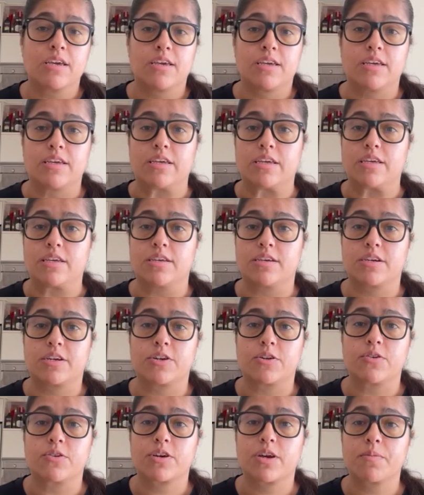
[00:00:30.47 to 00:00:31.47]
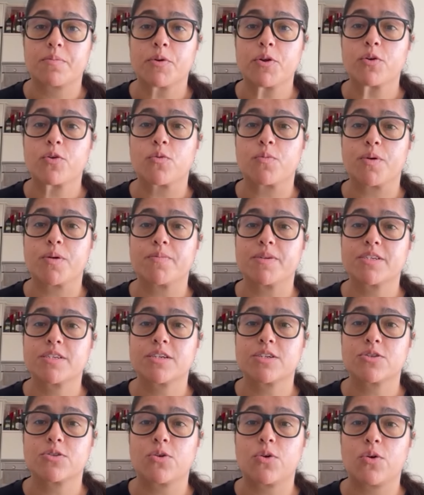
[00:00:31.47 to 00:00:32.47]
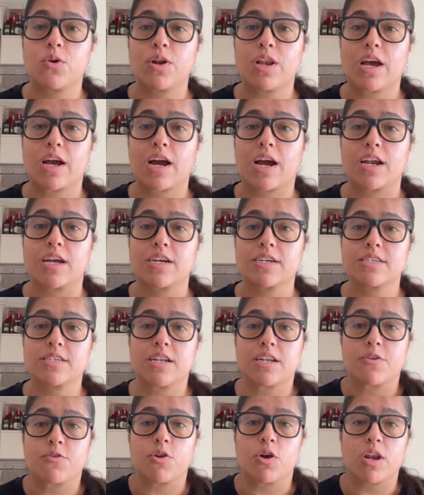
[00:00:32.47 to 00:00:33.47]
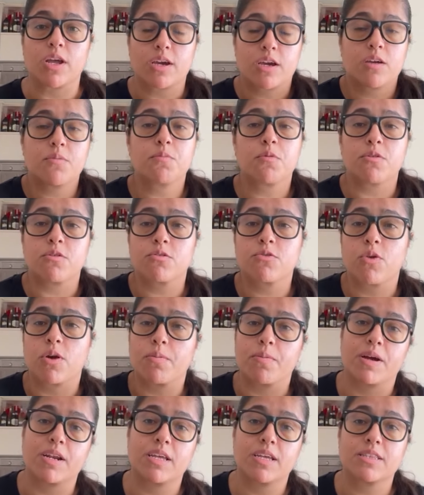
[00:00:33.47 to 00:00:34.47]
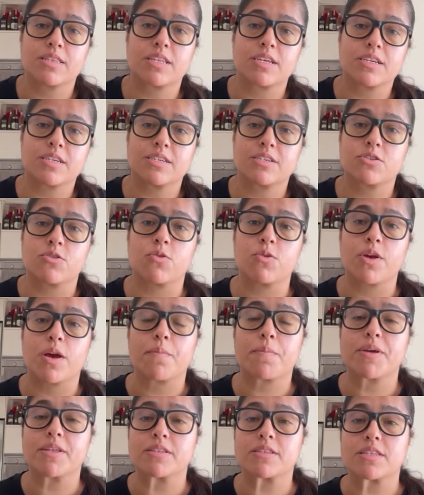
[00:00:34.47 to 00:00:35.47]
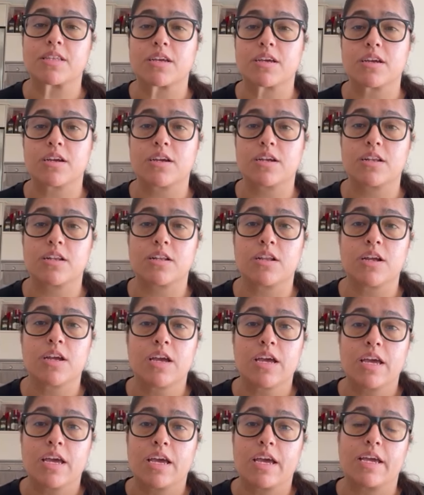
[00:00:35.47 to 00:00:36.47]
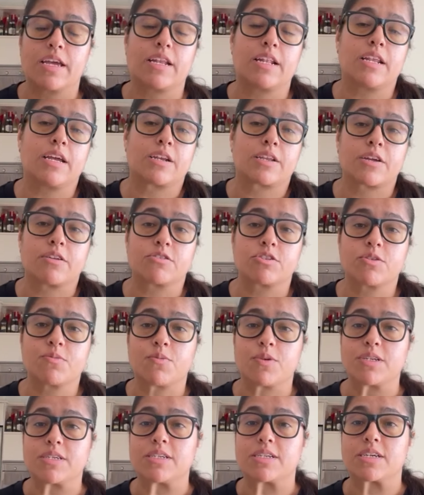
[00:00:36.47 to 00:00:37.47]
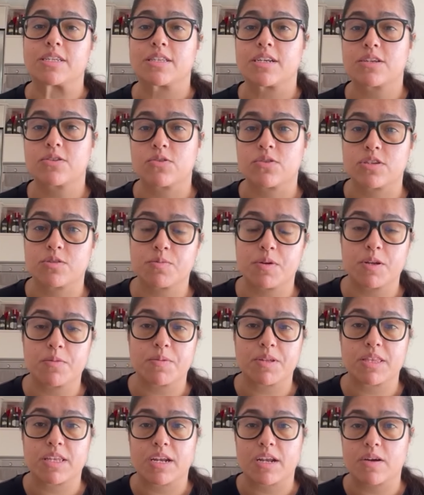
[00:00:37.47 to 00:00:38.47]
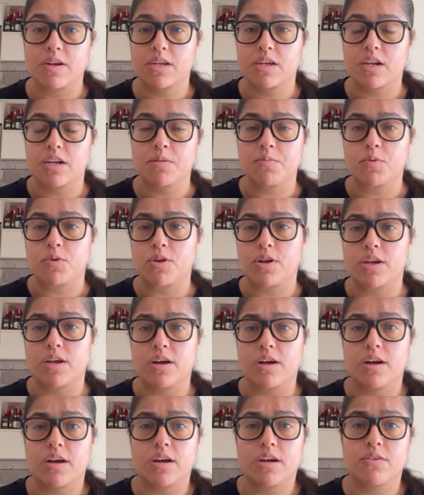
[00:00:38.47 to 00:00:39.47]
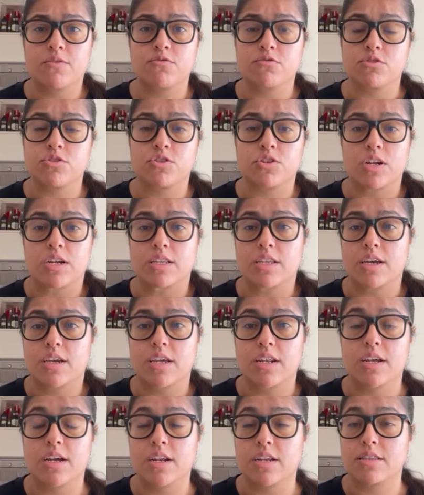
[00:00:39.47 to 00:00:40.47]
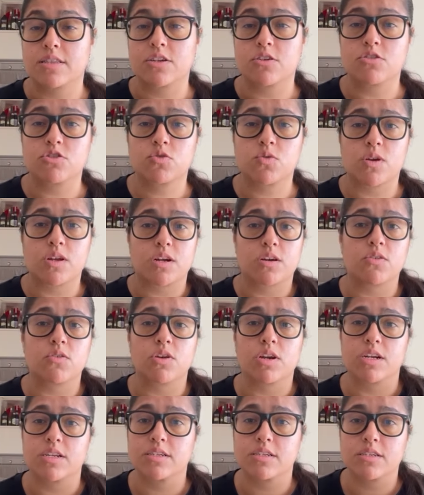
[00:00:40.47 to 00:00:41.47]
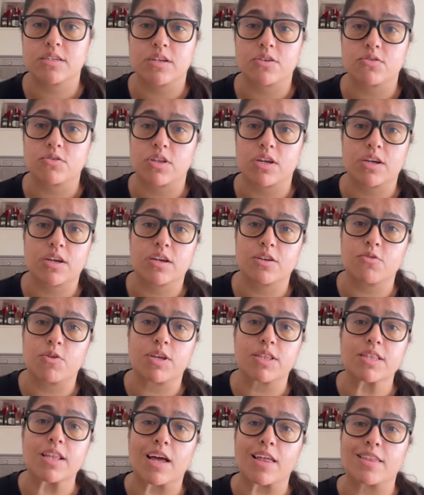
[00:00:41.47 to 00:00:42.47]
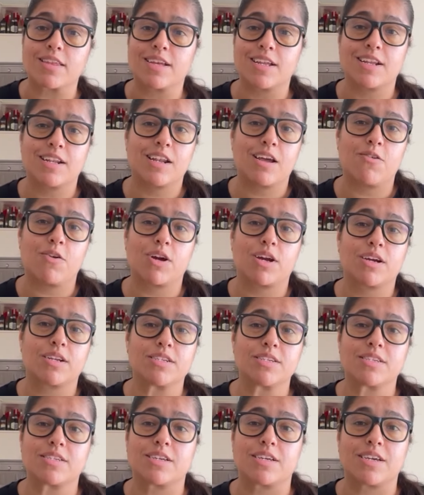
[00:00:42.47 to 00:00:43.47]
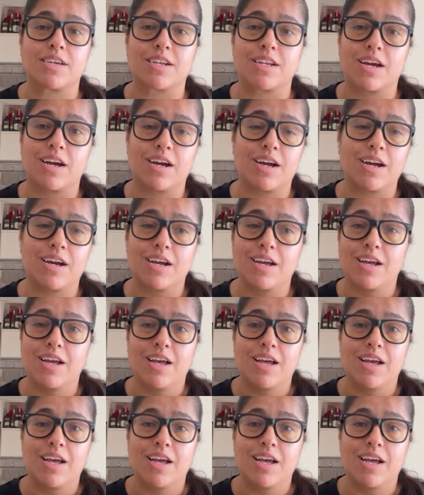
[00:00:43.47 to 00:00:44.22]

y creo que preocupa más que todo la cara que se le dio al equipo, no hay variantes, obviamente el, el larguero se puede decir que trató de experimentar a ver quién le podría funcionar de aquí en adelante en los cuadrangulares y se nota que no hay nadie, la banca ni siquiera